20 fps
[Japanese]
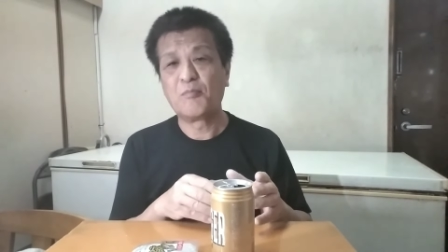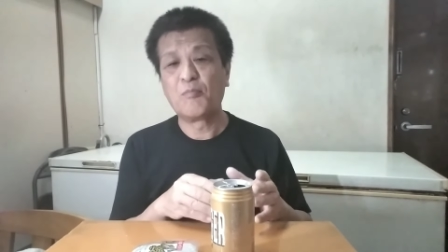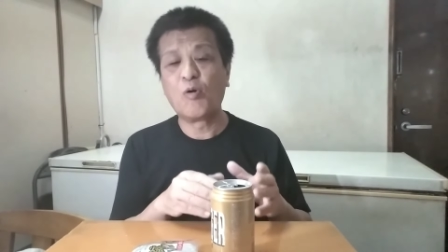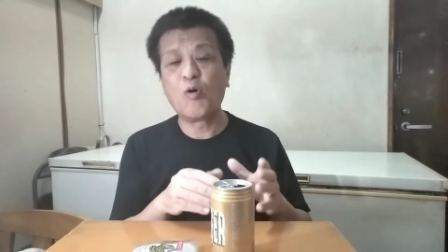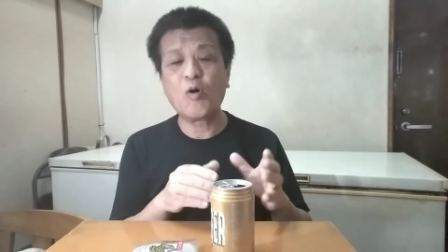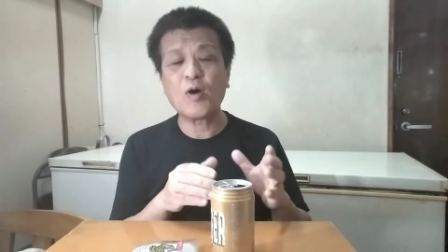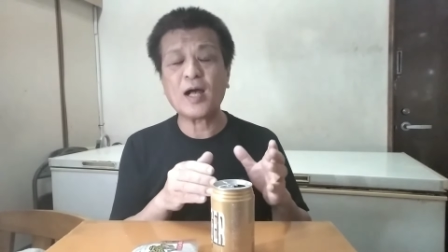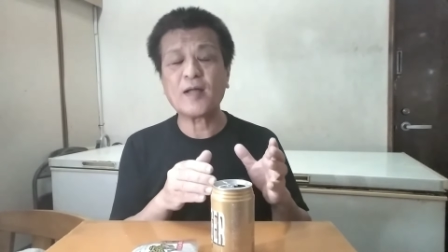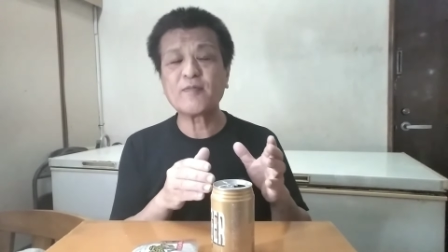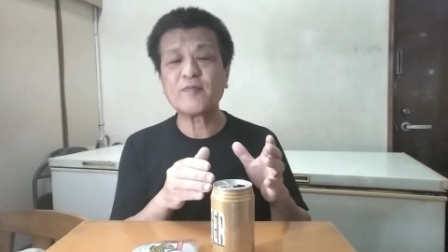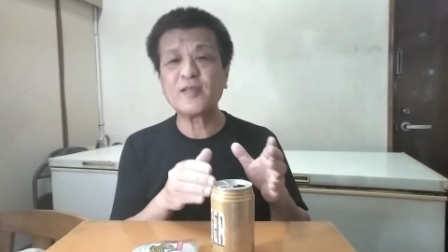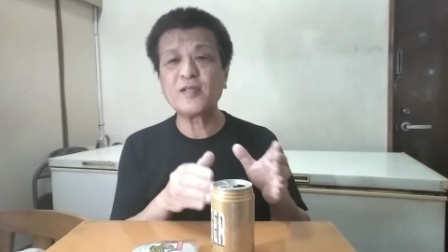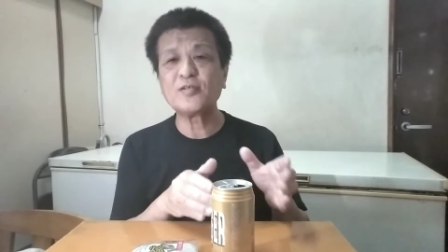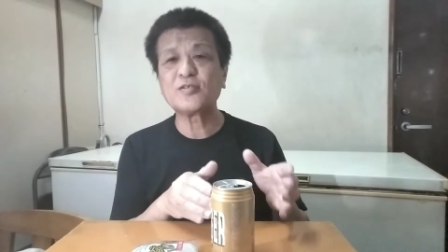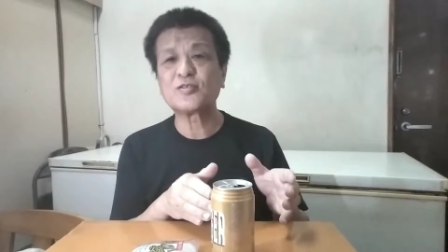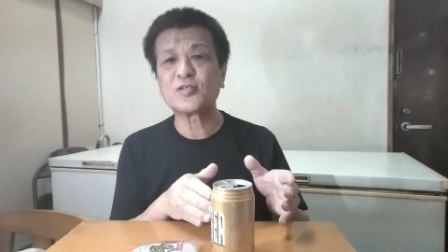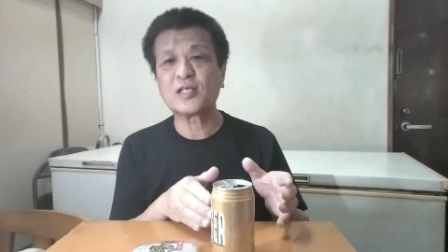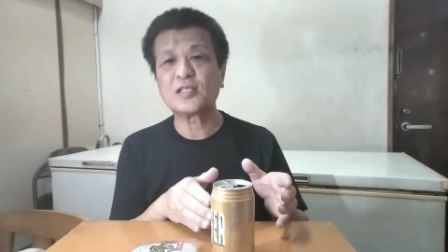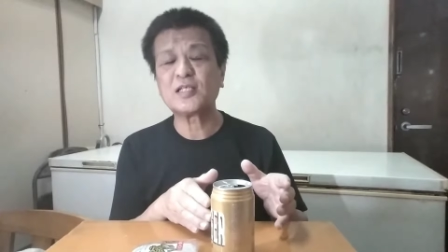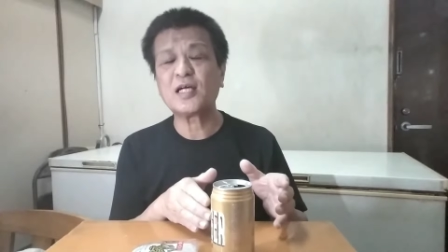儲かって
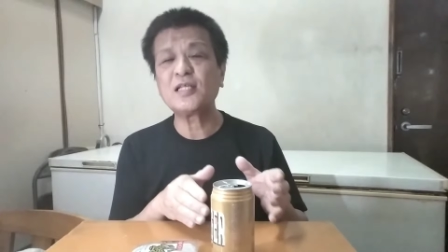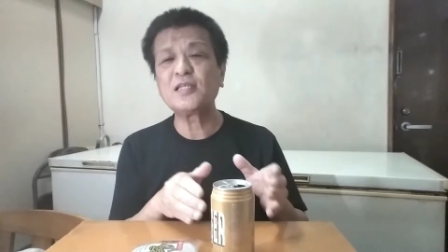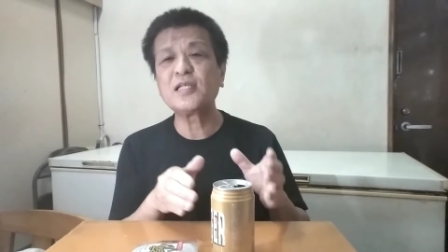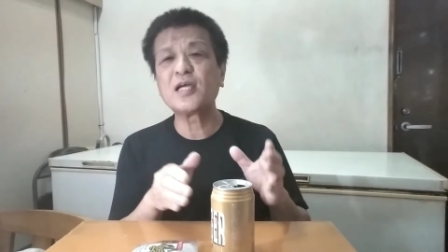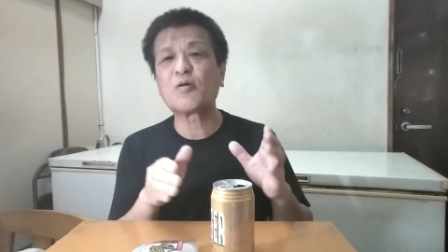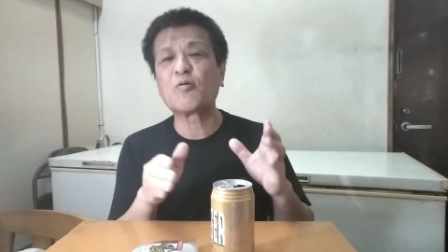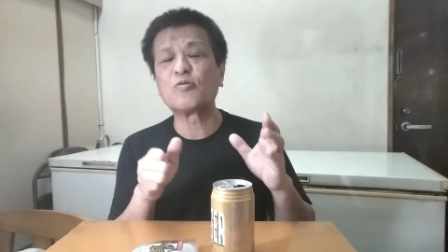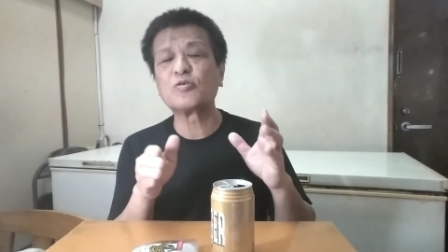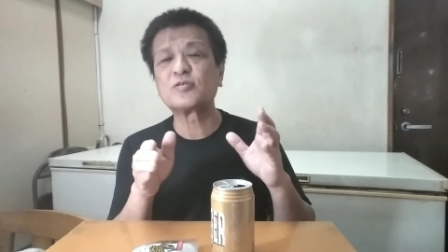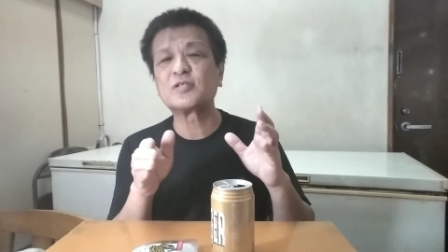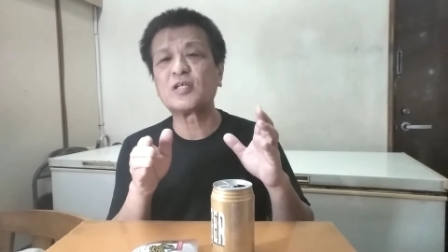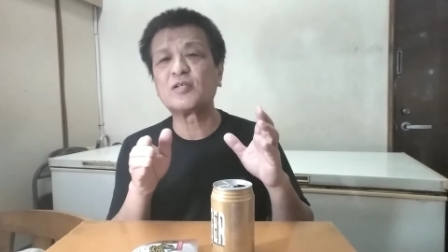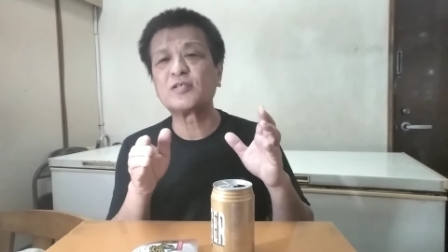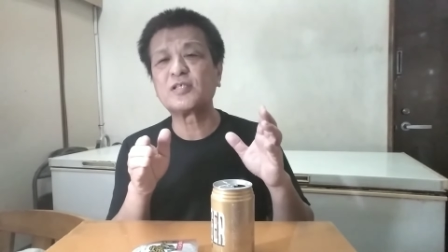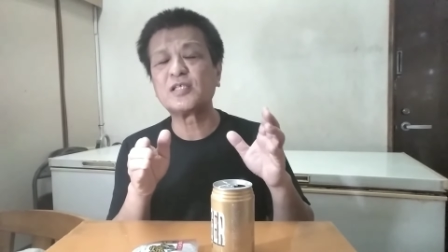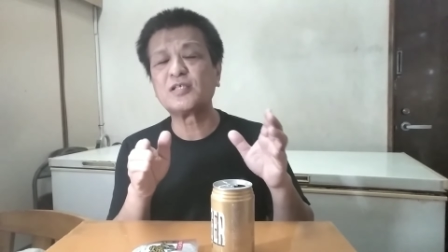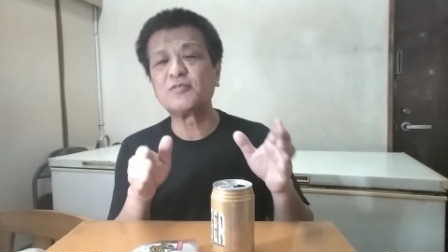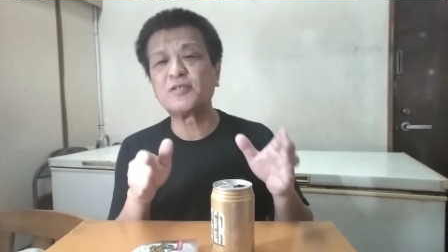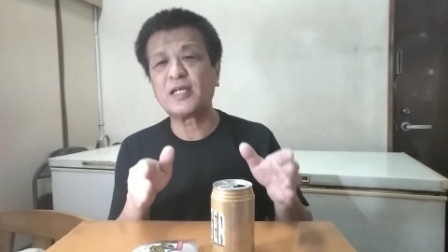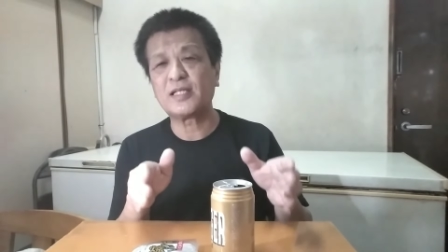る人がなんで
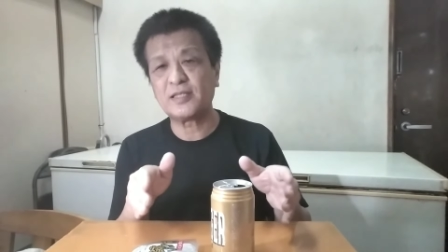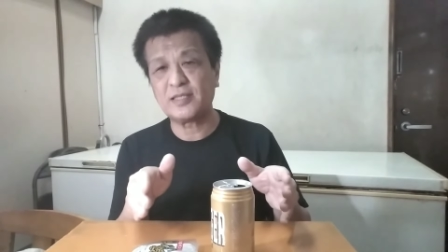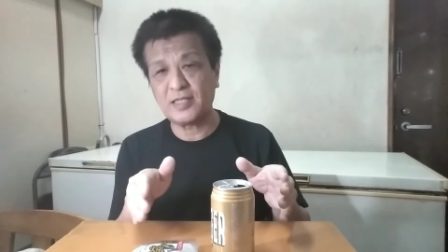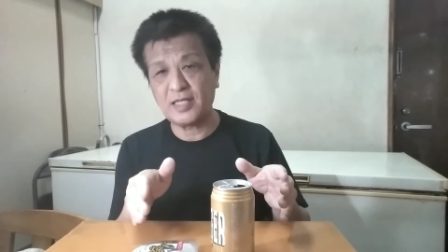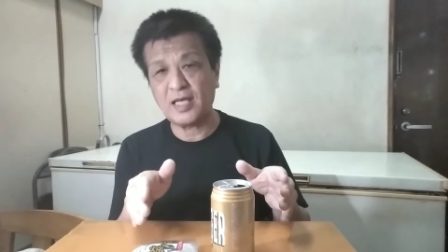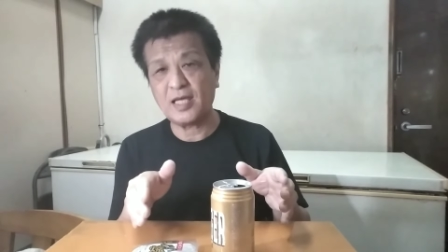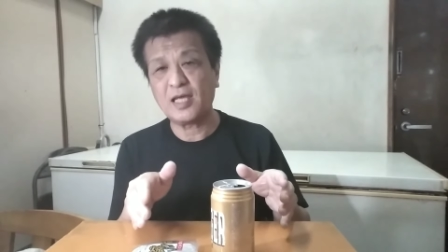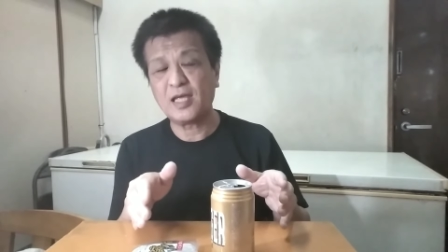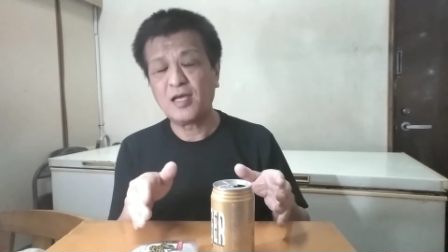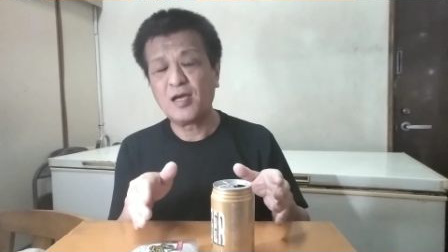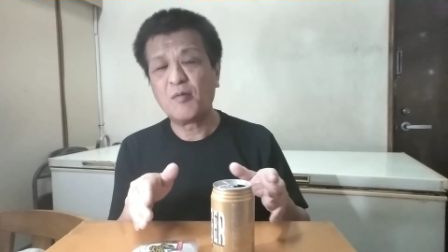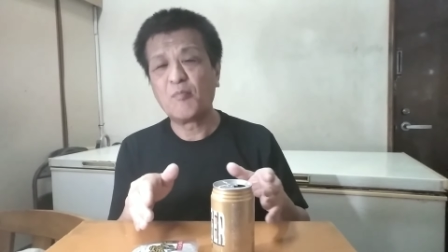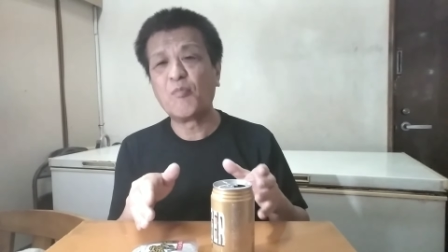コンサルティングやって、